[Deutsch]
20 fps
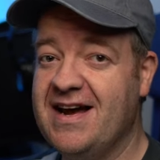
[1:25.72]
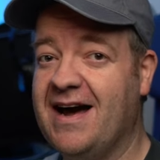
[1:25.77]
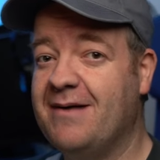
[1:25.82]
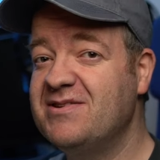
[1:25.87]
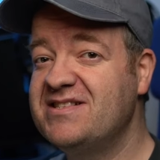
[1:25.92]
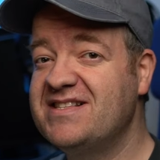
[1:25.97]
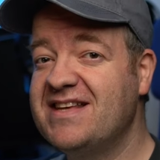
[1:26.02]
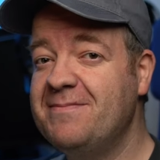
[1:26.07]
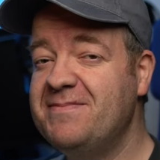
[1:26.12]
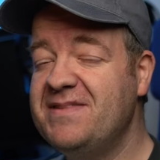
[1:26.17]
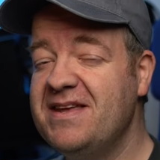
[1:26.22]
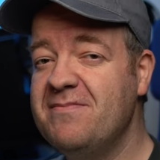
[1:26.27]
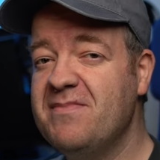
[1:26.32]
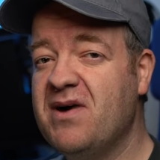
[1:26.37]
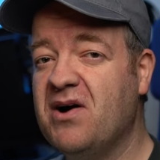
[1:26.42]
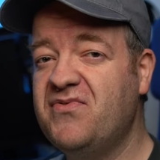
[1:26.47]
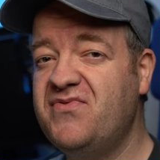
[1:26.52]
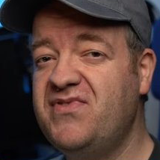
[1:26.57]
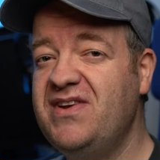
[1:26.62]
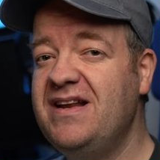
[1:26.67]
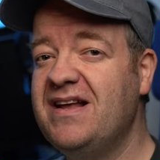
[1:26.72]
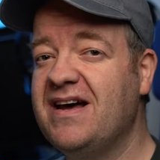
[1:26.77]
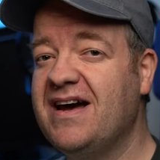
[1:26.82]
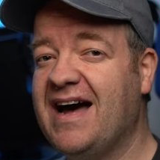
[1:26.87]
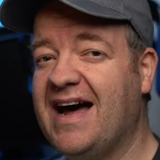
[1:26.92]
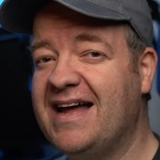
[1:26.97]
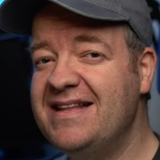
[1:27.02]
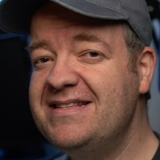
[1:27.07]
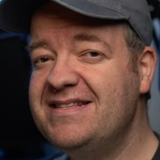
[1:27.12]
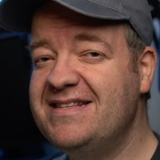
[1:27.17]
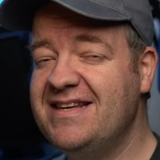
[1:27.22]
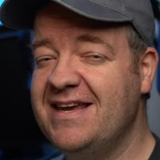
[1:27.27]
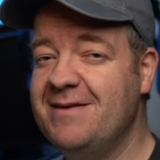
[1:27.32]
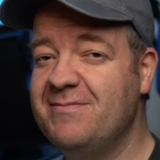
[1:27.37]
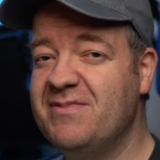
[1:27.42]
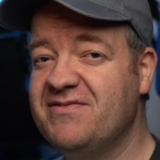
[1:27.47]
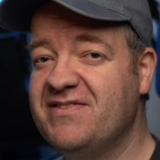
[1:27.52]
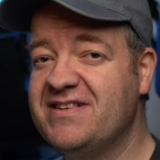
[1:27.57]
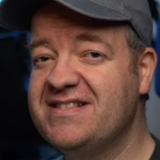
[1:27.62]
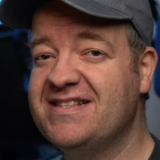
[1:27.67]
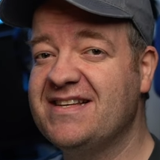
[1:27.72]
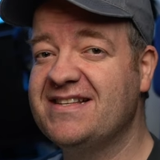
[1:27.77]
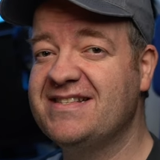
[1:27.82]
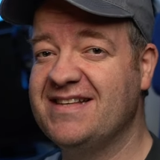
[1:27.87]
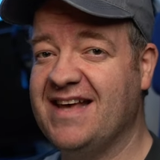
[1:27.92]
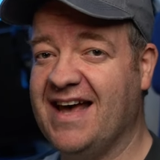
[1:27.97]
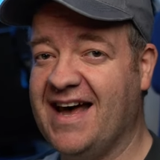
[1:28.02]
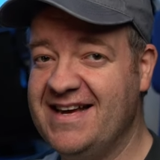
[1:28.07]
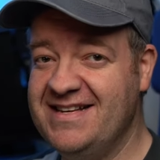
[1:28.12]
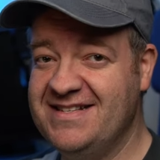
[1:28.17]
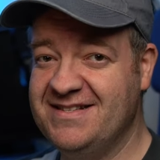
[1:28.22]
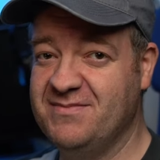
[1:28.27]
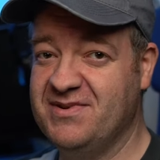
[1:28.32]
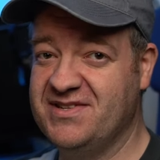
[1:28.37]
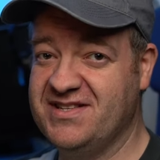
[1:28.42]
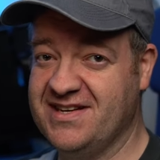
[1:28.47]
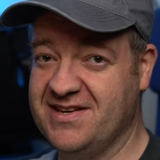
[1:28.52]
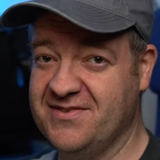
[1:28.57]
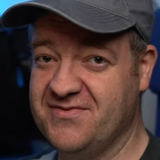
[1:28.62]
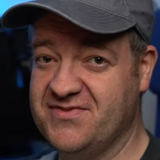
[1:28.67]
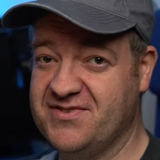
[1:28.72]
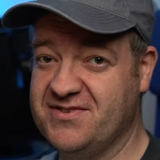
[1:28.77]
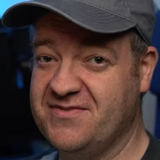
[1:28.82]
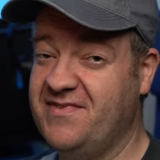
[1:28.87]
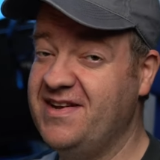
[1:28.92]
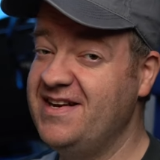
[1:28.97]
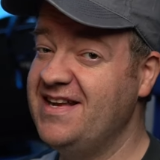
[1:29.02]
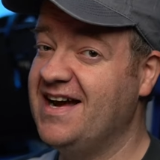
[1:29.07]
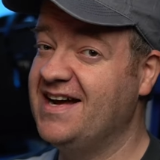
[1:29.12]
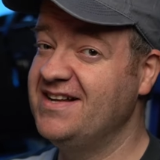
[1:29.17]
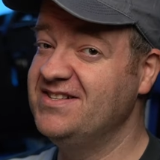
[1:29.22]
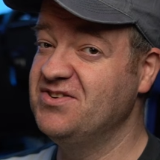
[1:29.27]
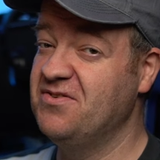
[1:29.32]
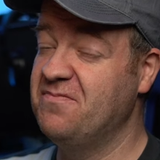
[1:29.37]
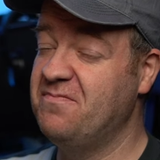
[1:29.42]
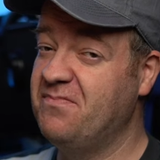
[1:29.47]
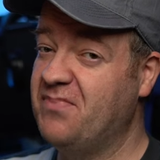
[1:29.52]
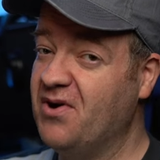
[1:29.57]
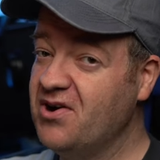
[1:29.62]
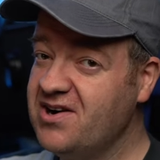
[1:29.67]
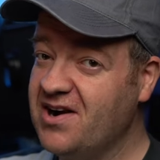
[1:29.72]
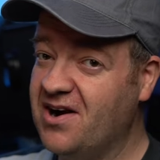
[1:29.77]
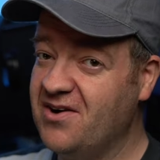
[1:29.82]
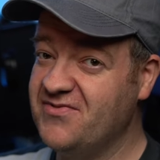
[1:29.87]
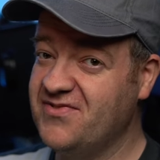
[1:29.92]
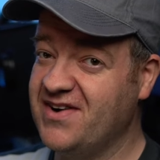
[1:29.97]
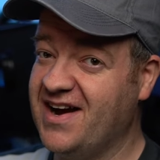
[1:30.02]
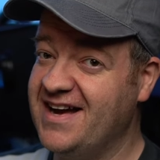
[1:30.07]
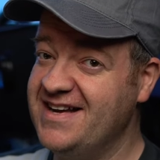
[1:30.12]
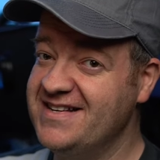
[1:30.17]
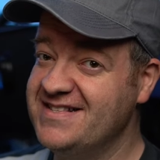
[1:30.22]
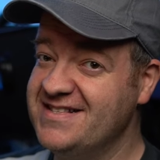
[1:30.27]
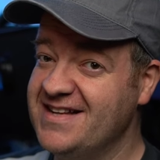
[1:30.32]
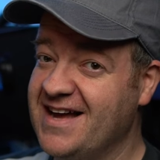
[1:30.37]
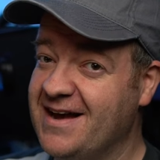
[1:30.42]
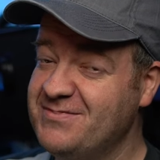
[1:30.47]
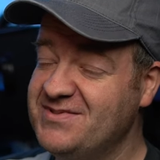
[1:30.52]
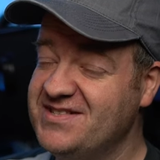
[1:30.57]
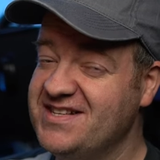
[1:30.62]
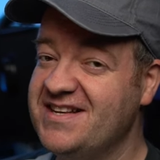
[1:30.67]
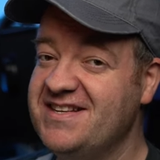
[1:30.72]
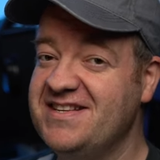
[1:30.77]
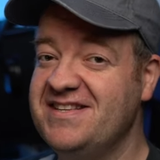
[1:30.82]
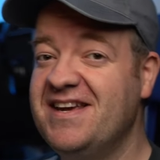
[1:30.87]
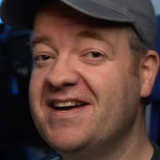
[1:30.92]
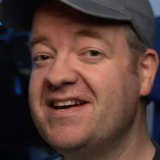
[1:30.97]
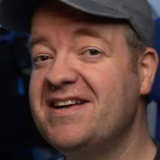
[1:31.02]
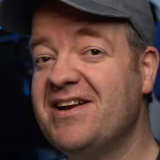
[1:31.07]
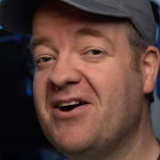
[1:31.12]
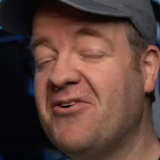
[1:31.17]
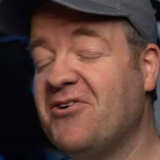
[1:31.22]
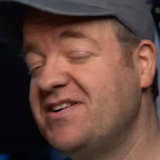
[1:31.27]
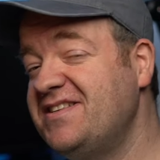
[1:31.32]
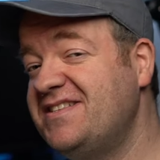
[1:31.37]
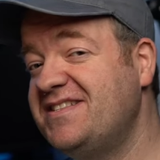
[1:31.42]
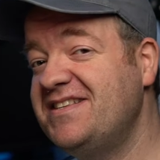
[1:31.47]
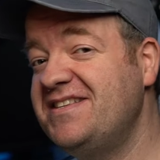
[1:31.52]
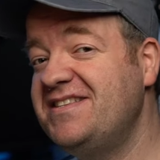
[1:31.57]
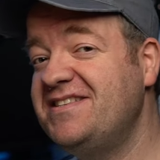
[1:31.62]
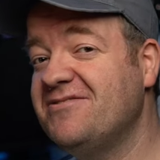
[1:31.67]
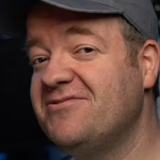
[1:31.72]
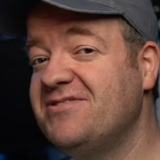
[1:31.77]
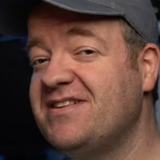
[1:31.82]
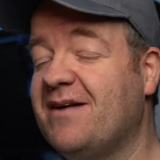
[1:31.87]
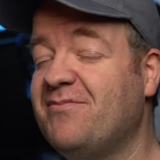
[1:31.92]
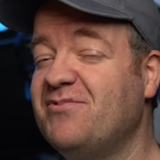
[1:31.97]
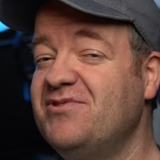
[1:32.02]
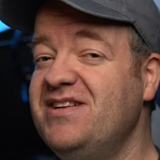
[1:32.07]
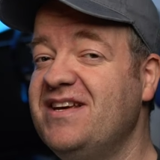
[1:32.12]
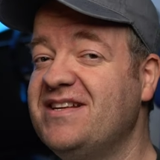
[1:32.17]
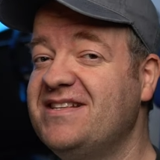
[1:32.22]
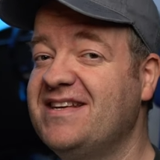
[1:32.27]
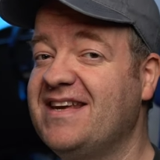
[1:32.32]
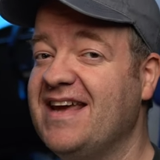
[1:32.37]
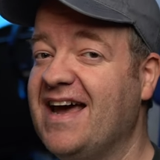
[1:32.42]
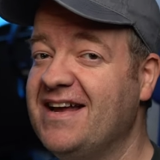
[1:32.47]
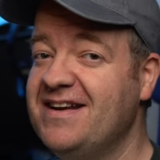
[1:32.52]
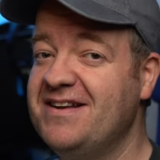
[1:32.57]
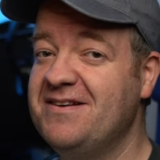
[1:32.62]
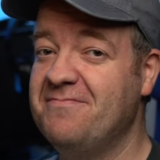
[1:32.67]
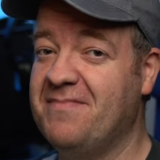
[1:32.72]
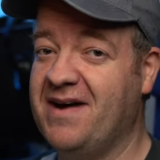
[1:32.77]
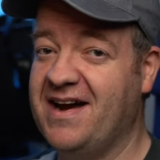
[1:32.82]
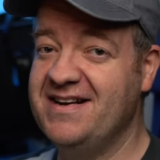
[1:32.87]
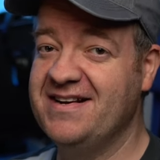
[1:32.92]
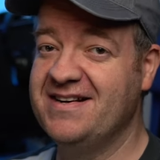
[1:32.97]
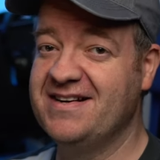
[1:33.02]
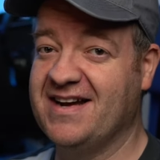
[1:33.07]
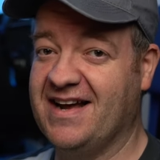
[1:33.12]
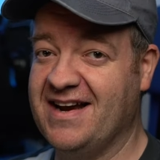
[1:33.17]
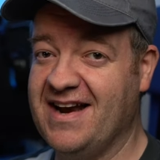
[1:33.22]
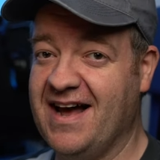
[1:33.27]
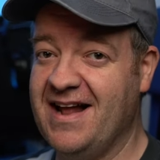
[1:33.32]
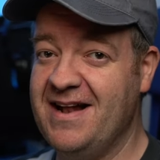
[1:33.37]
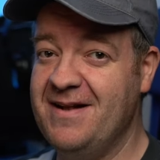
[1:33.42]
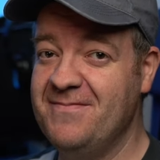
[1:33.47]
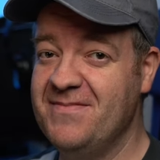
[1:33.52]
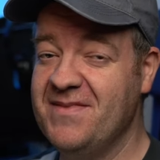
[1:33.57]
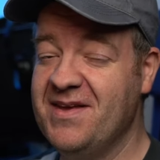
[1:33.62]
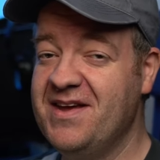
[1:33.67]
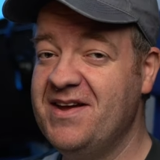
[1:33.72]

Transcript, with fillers: Aber es gibt eben auch viele Randthemen, was das Reisen betrifft. Wenn ihr also Bock auf Reisen habt, seid ihr hier genau richtig und abonniert gerne meinen Kanal.